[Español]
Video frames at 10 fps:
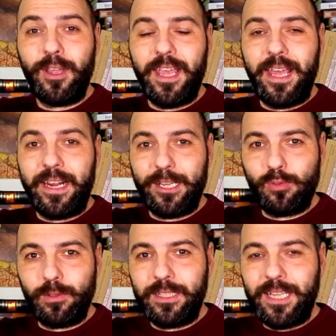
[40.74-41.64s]
que era
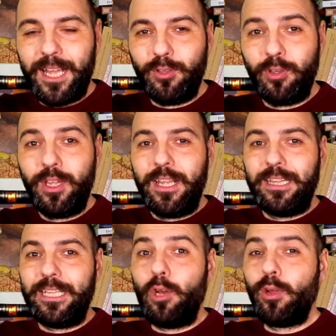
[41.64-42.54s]
resultado
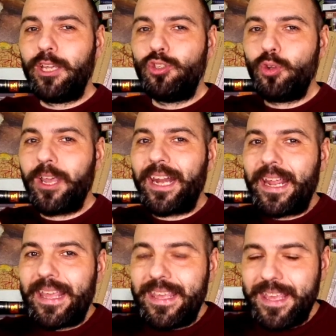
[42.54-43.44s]
de lo que yo
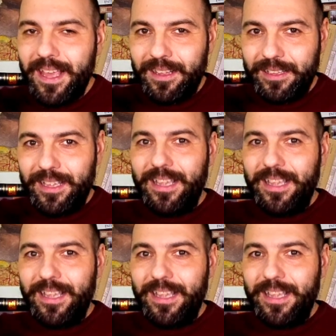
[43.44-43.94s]
creía